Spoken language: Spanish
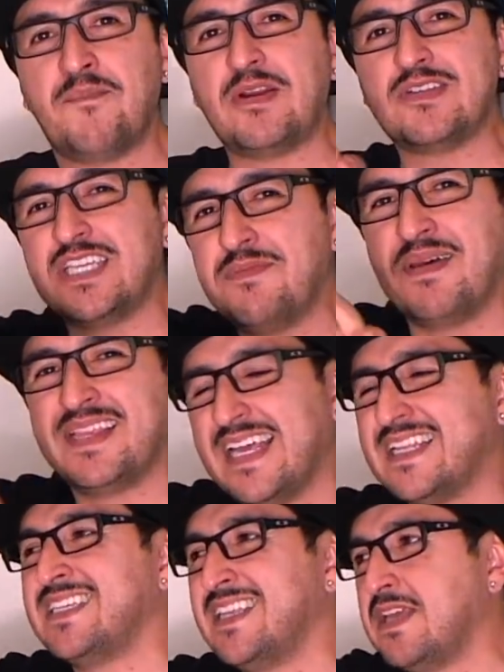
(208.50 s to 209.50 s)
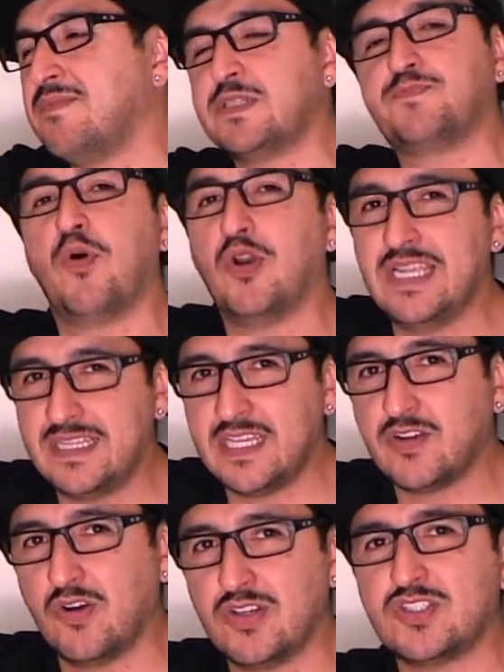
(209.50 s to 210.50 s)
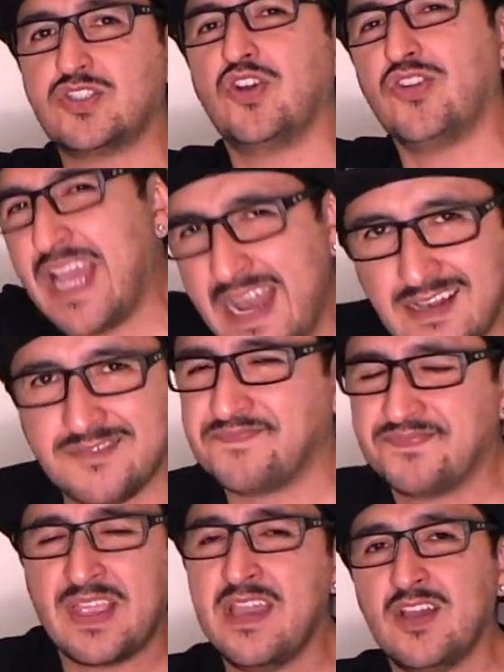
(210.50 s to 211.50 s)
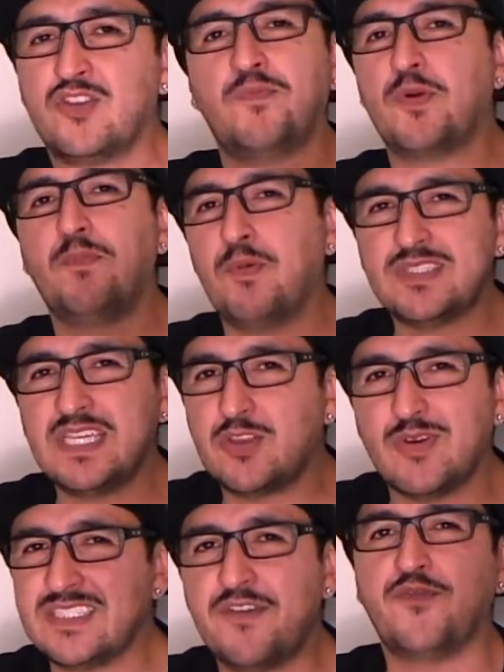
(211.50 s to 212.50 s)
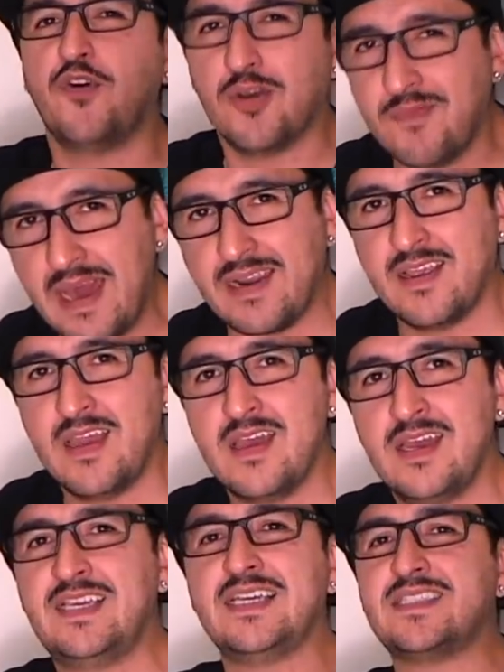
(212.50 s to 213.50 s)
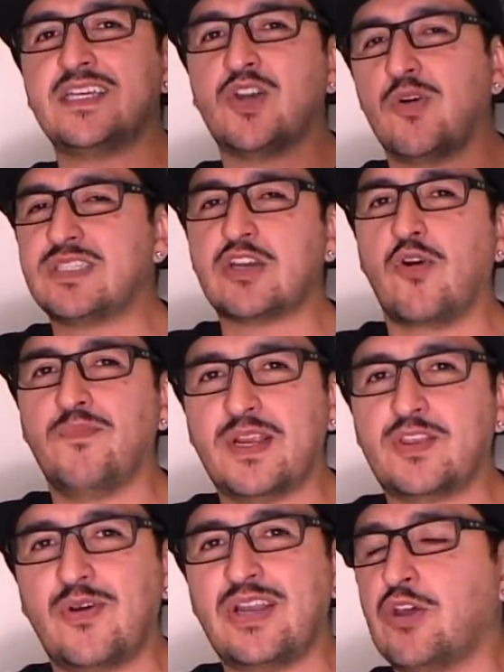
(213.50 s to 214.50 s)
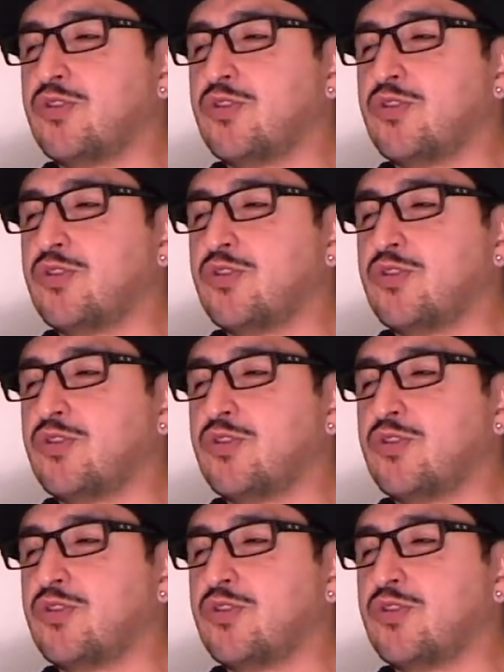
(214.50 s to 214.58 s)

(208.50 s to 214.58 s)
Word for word: pero sin meterse en temas políticos, total. Tu propósito es informar y este show se convirtió en